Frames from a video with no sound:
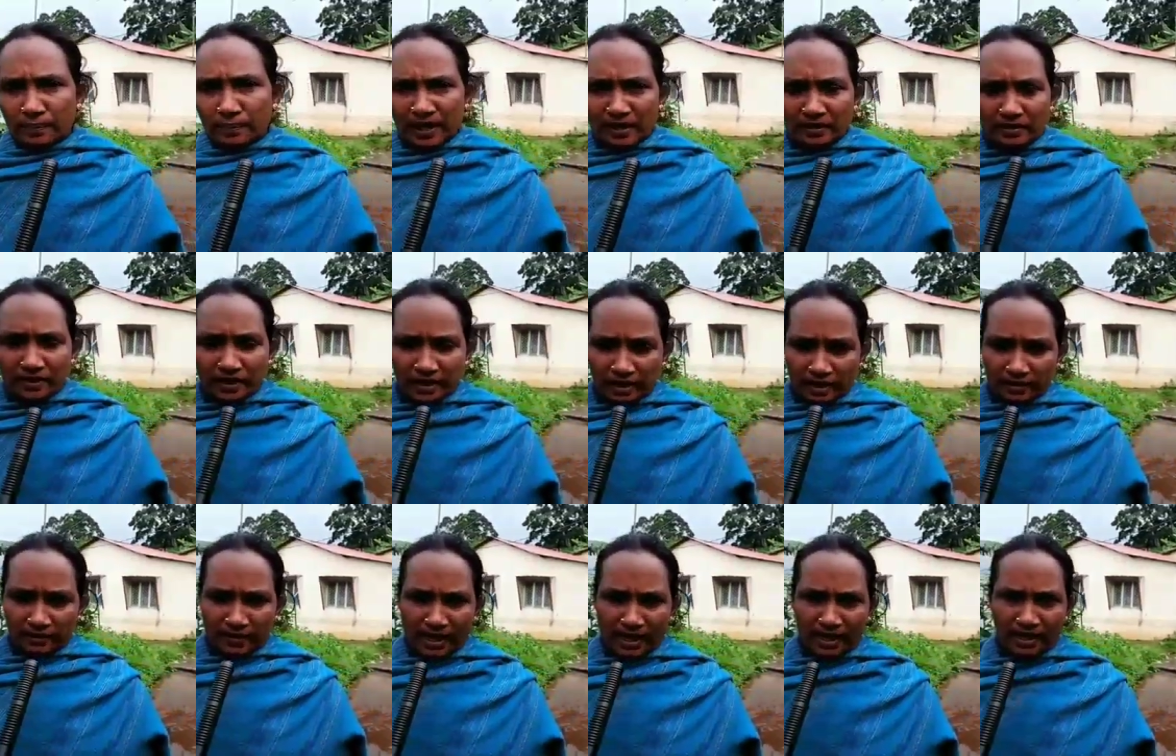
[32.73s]
எண்பது
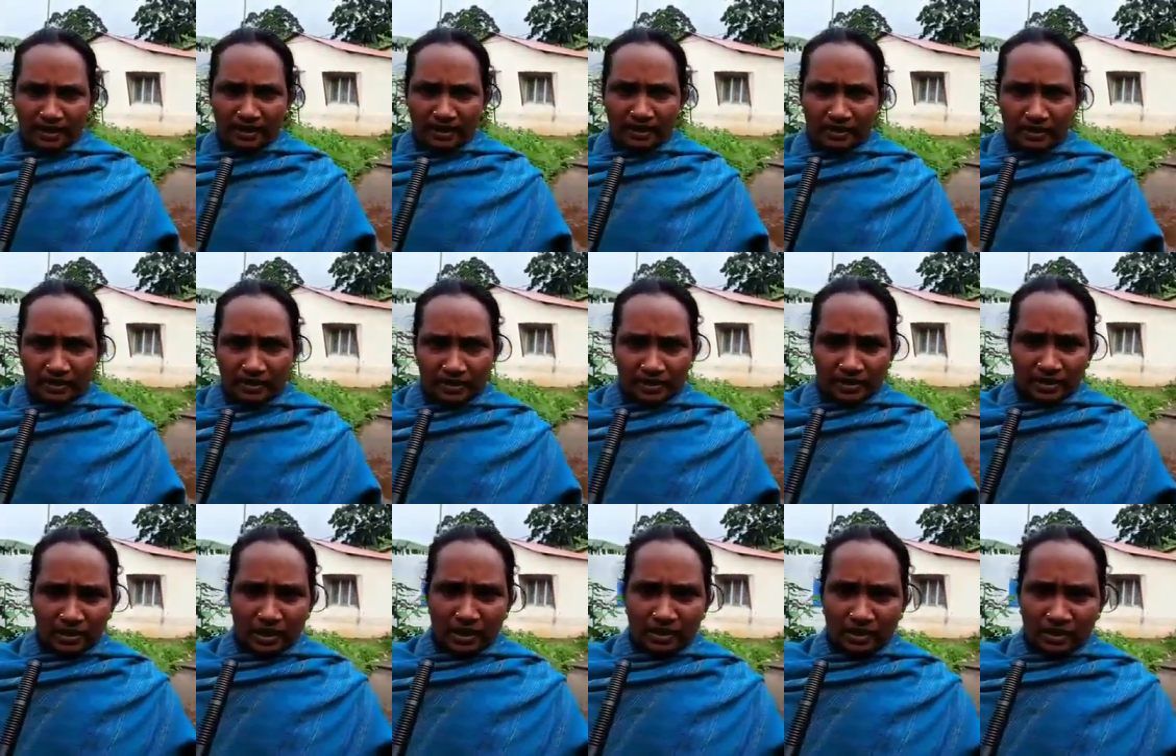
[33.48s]
வீட்டுக்கு மேலேங்க
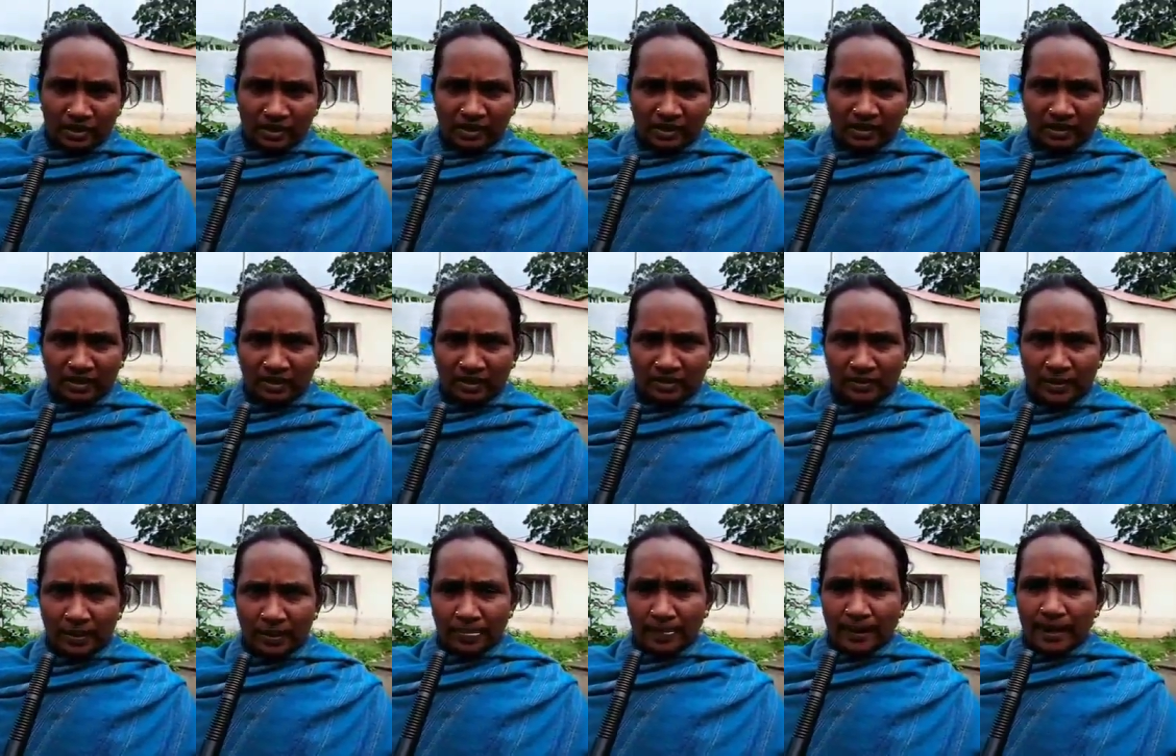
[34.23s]
சார்
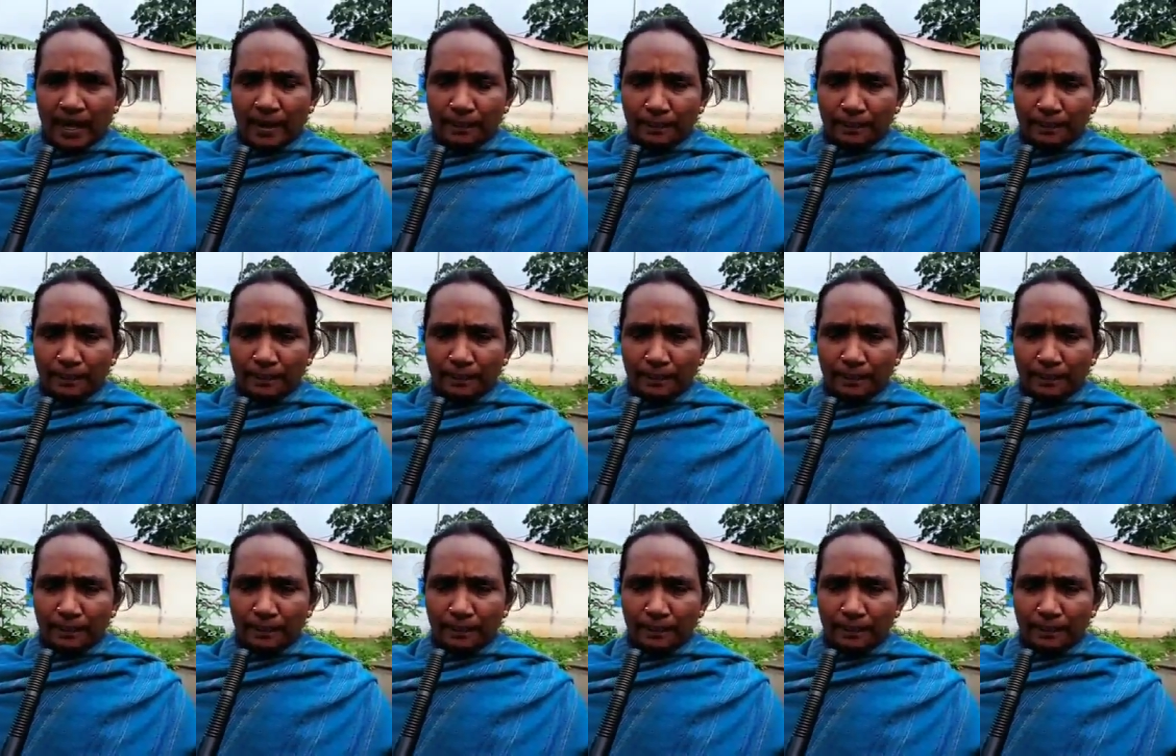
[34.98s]
சொல்லுங்க